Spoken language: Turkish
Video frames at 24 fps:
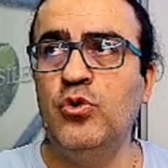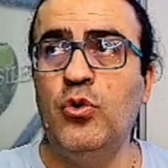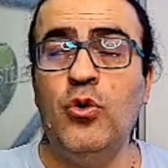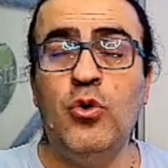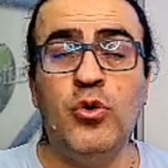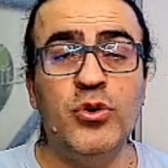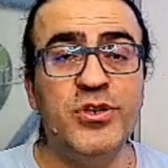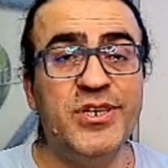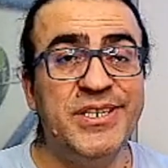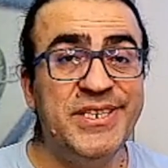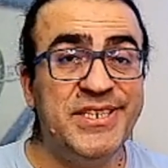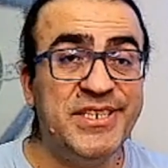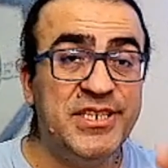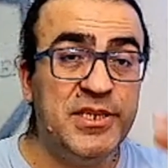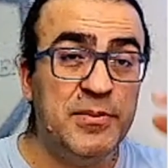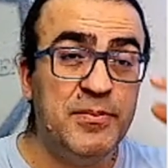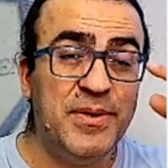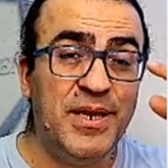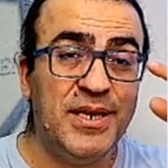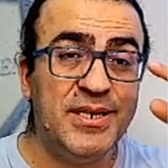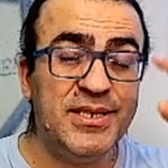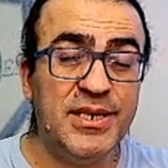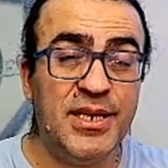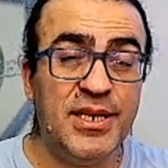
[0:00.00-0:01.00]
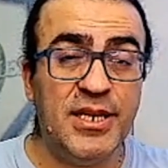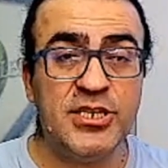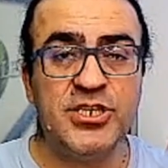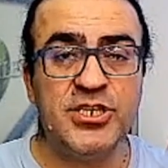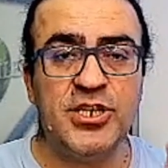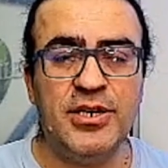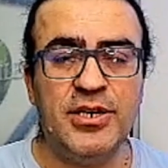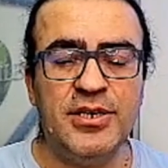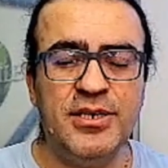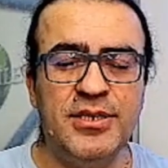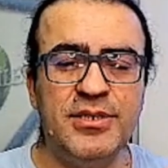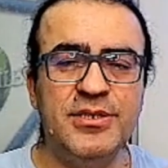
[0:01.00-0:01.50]
O organik kimyaydı
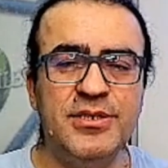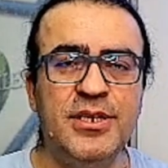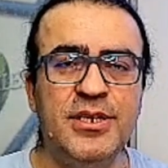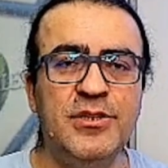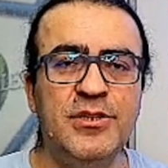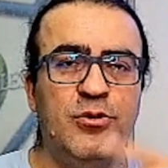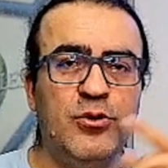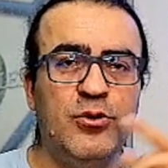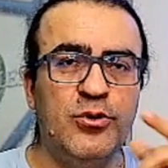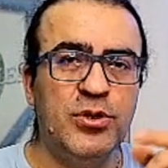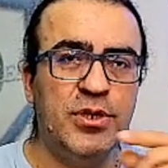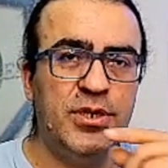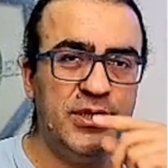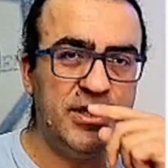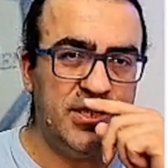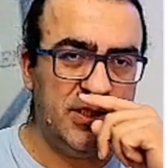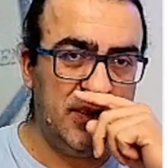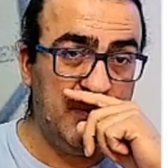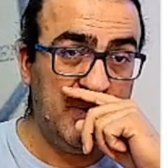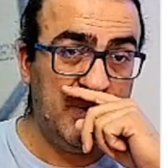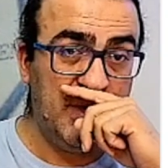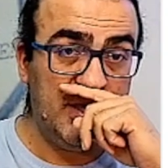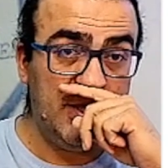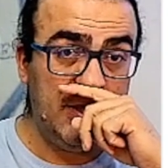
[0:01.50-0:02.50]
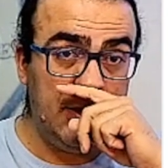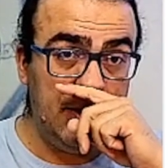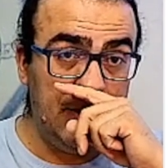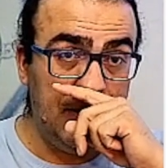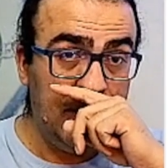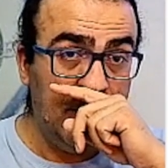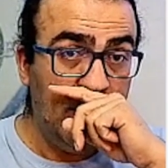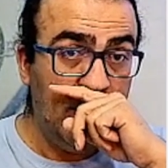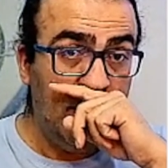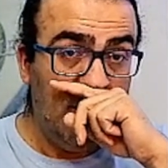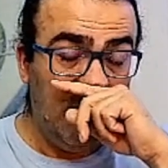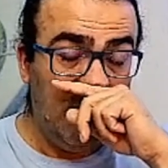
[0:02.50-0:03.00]
gerçi Alkan değildi organik kimyaydı.
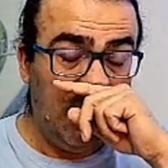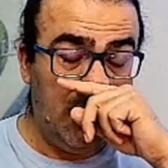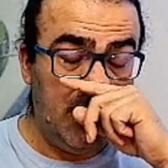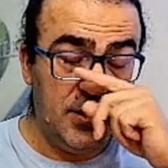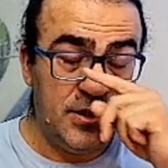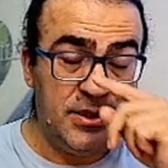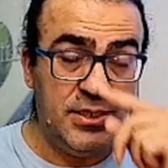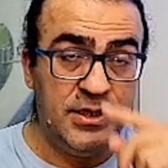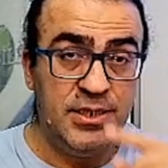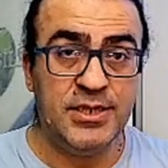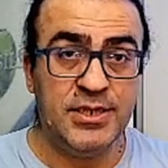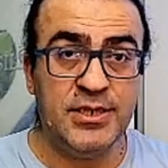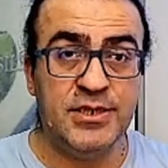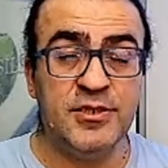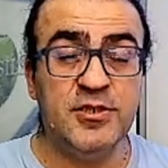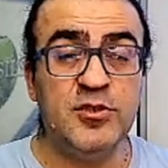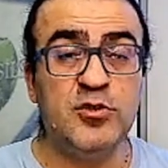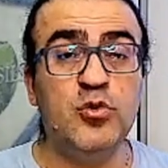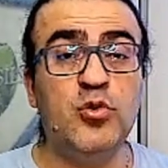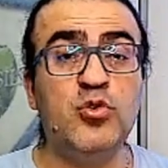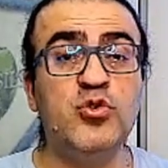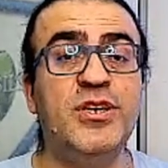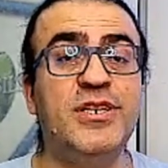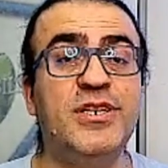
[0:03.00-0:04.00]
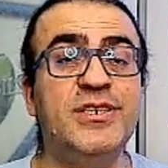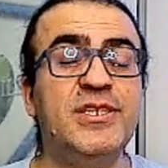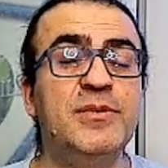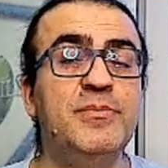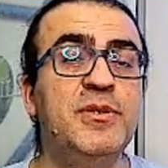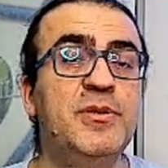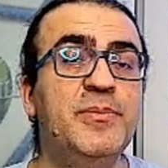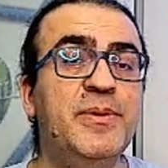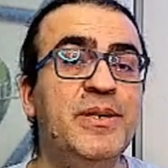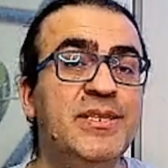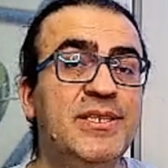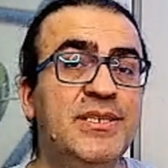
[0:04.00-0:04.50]
Alkan hakkında 9 artı
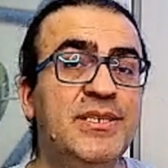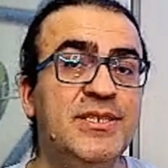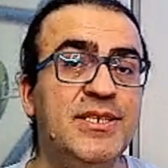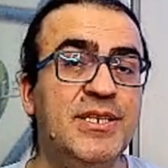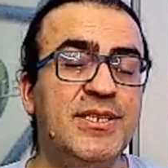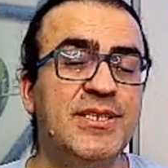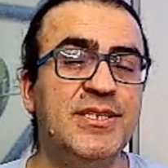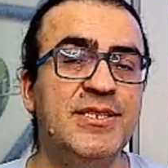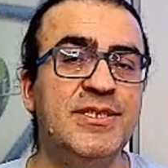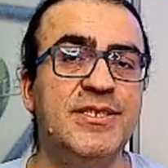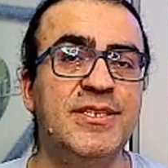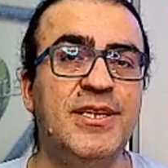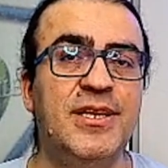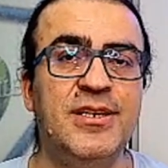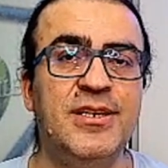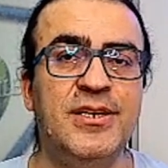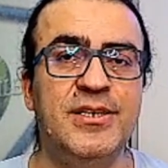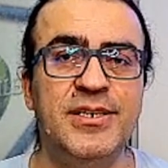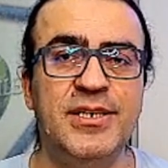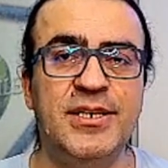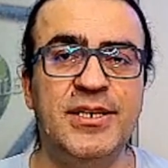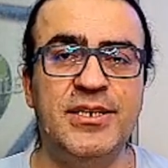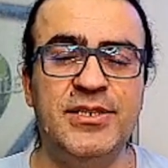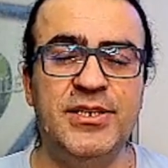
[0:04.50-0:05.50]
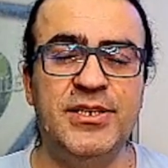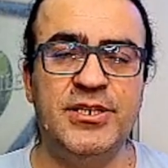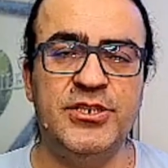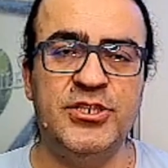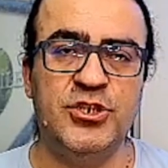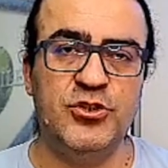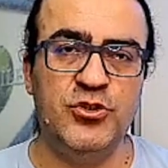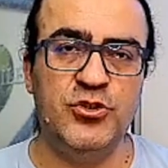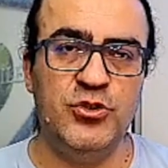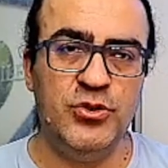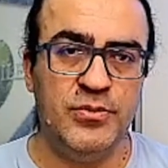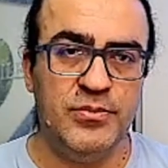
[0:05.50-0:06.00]
1'i bekleyeceksiniz Alkan ne kadar
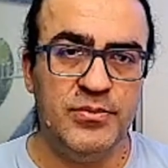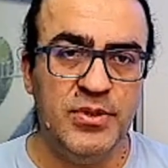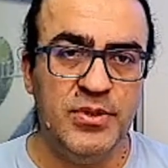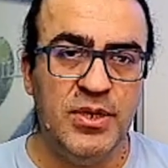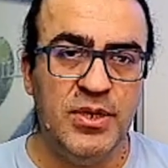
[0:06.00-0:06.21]
çıkıyor.